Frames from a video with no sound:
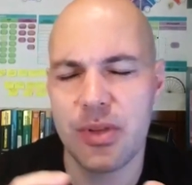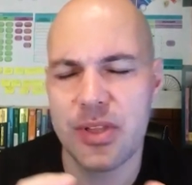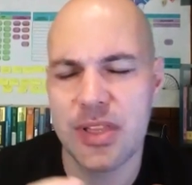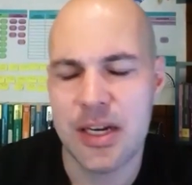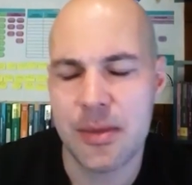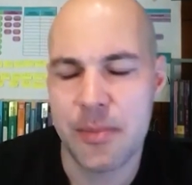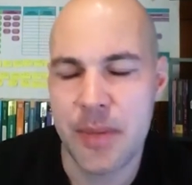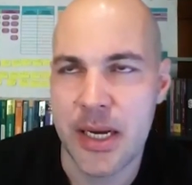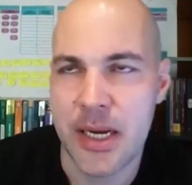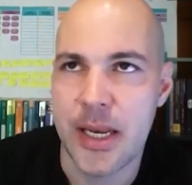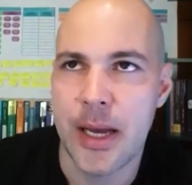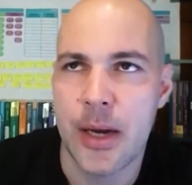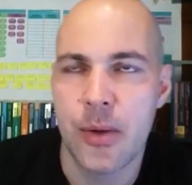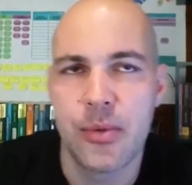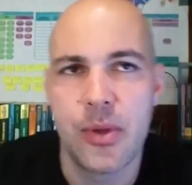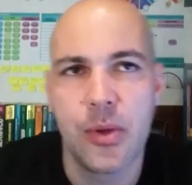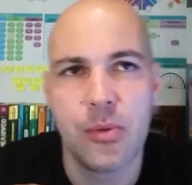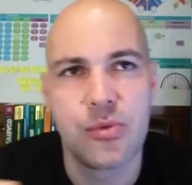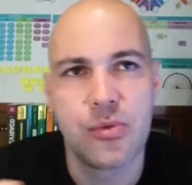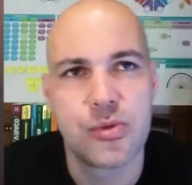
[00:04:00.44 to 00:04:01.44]
que trabalhar, eu
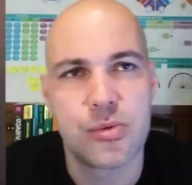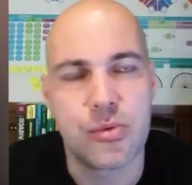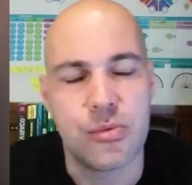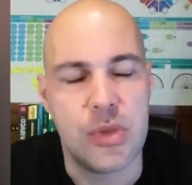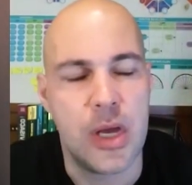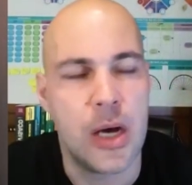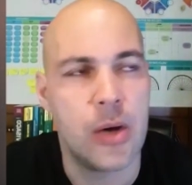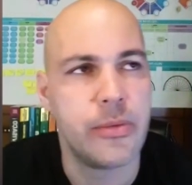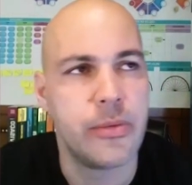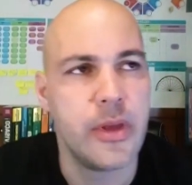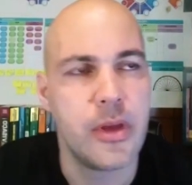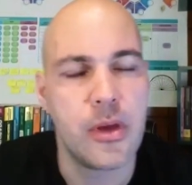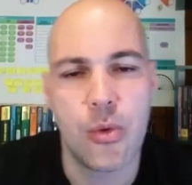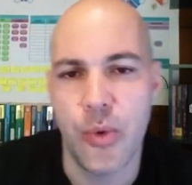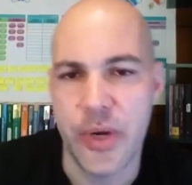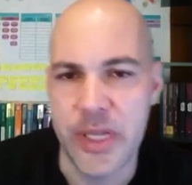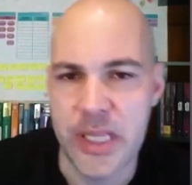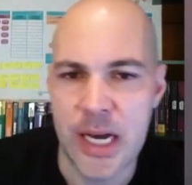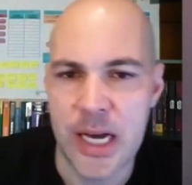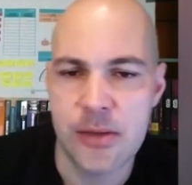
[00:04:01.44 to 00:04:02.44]
tenho que estudar, eu tenho que
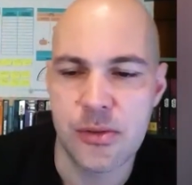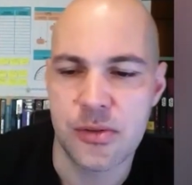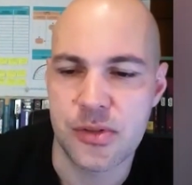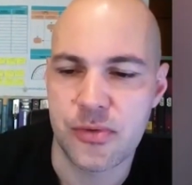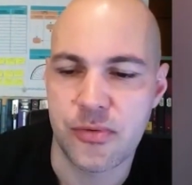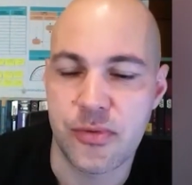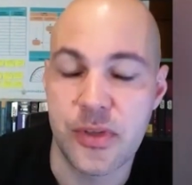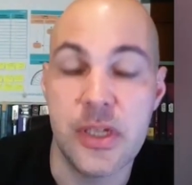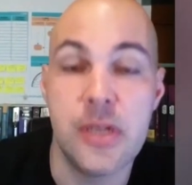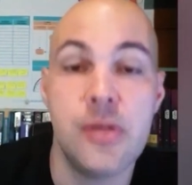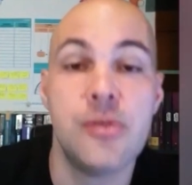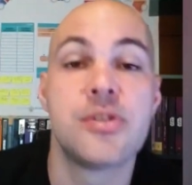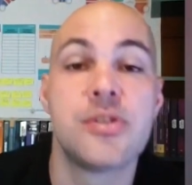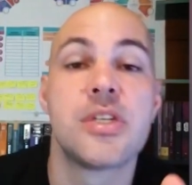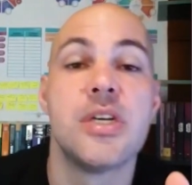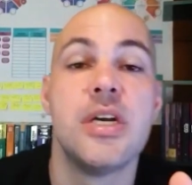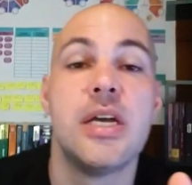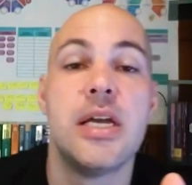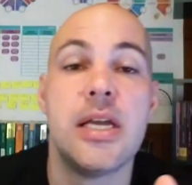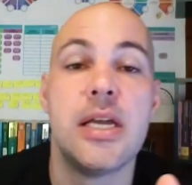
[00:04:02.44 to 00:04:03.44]
cuidar dos
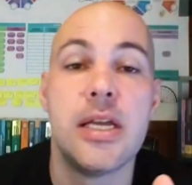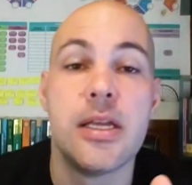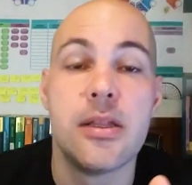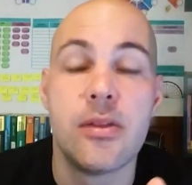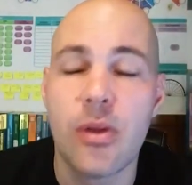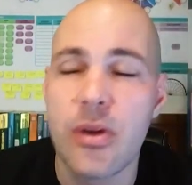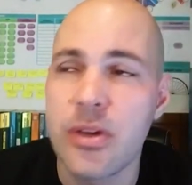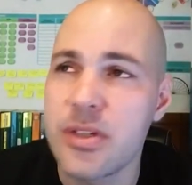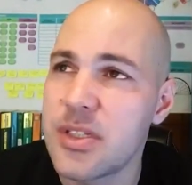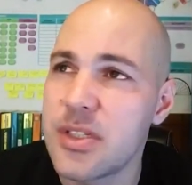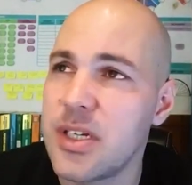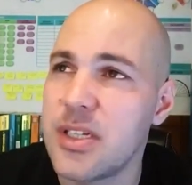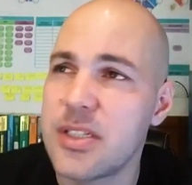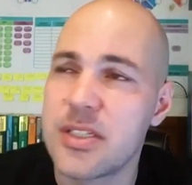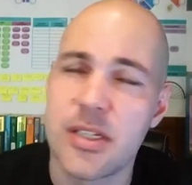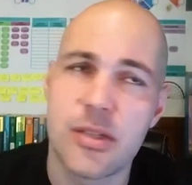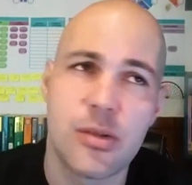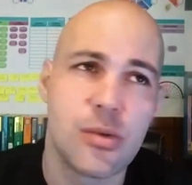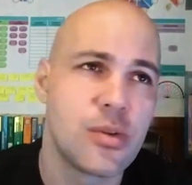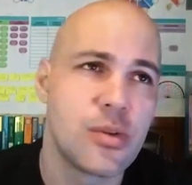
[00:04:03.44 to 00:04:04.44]
filhos. Nossa,
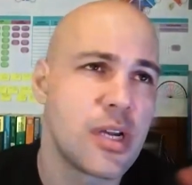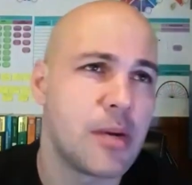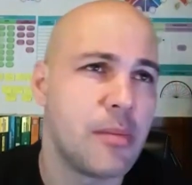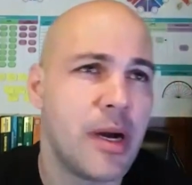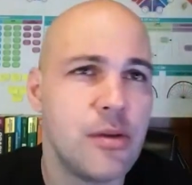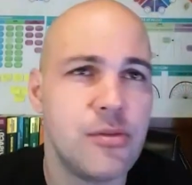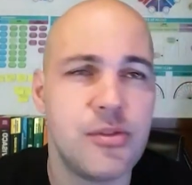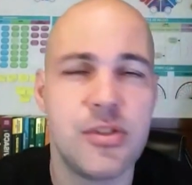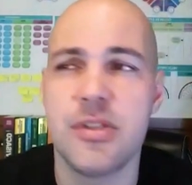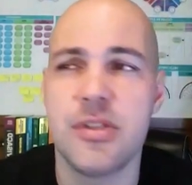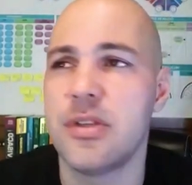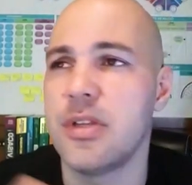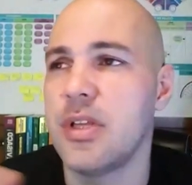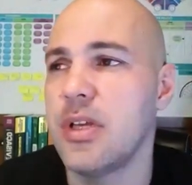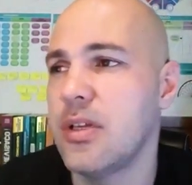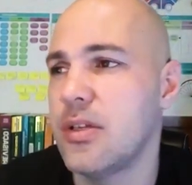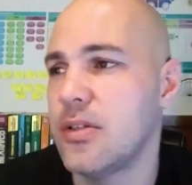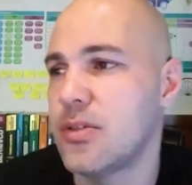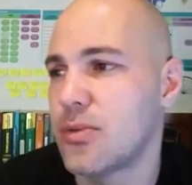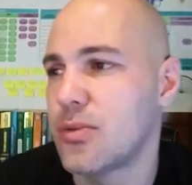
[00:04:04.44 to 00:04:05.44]
Alessandro, eu trabalho o dia
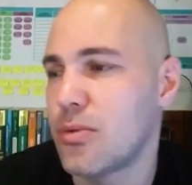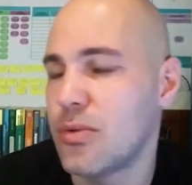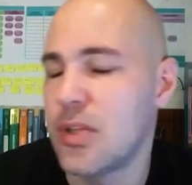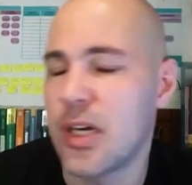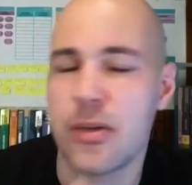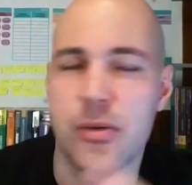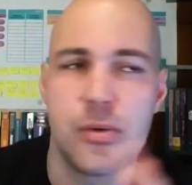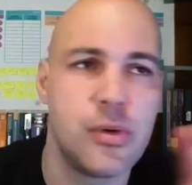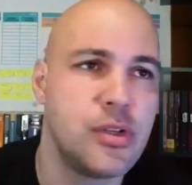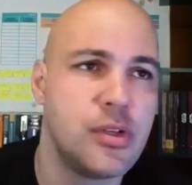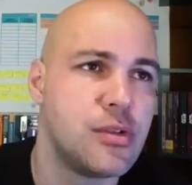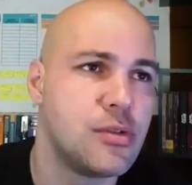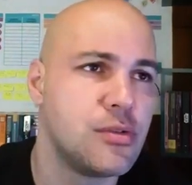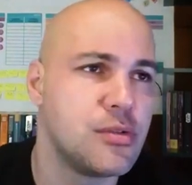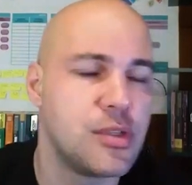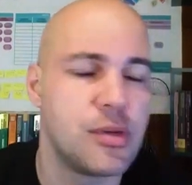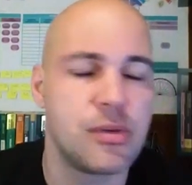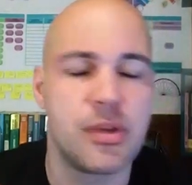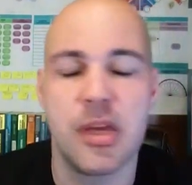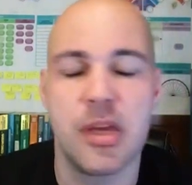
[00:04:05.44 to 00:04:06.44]
inteiro, estudo à noite, não
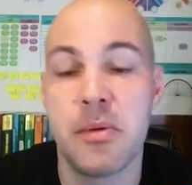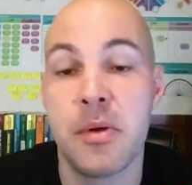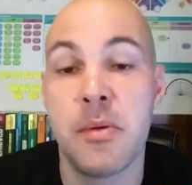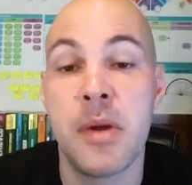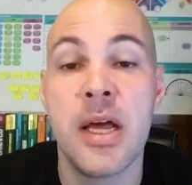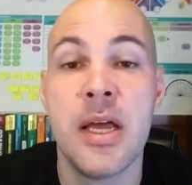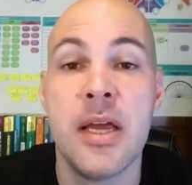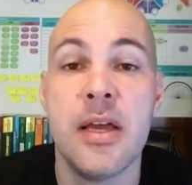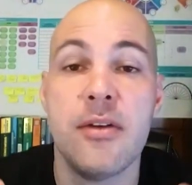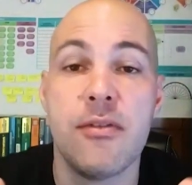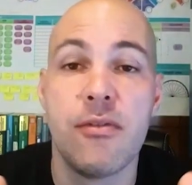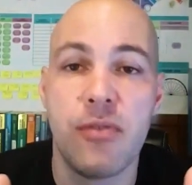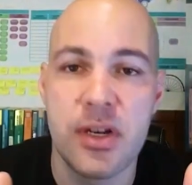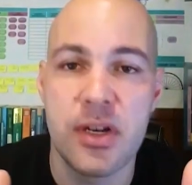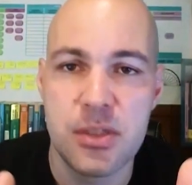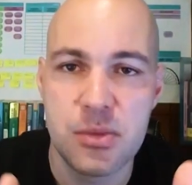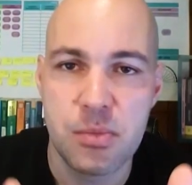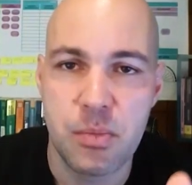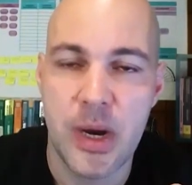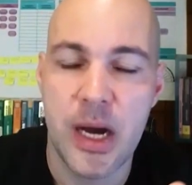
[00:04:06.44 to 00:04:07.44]
sei o que,
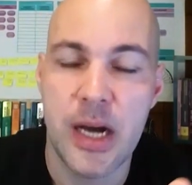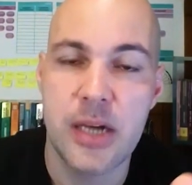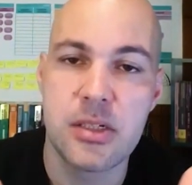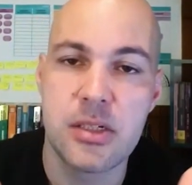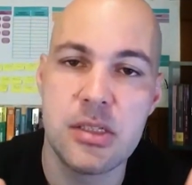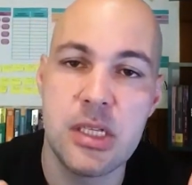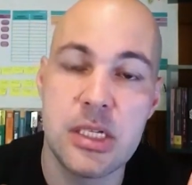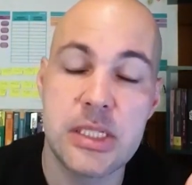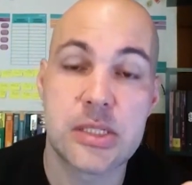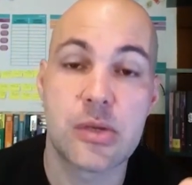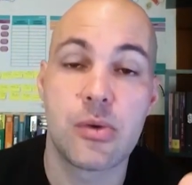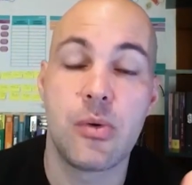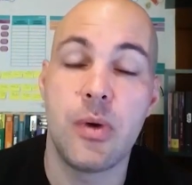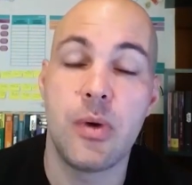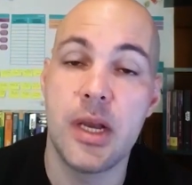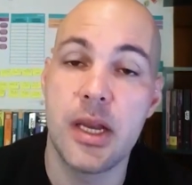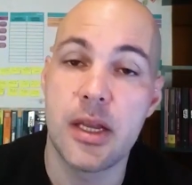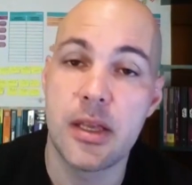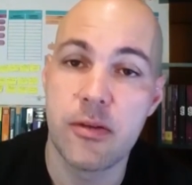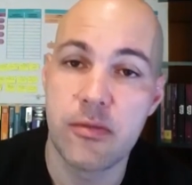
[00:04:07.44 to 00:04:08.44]
faz parte da
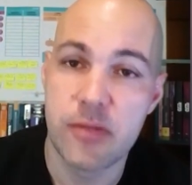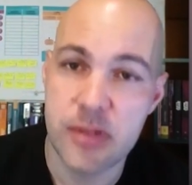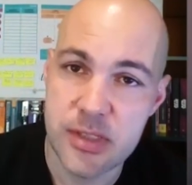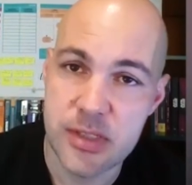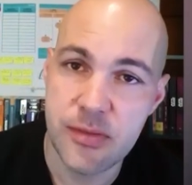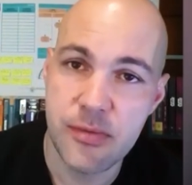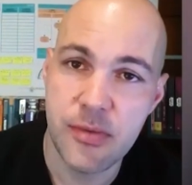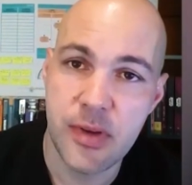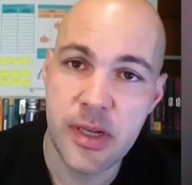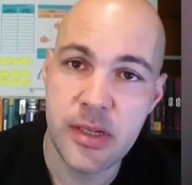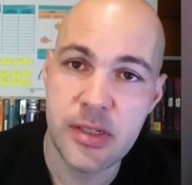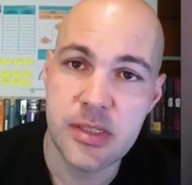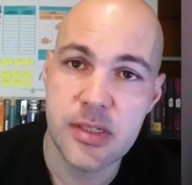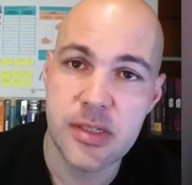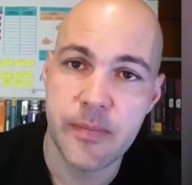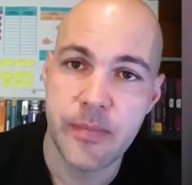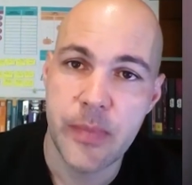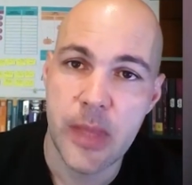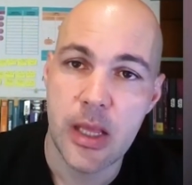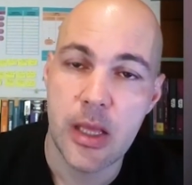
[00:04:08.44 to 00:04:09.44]
escolha que você fez.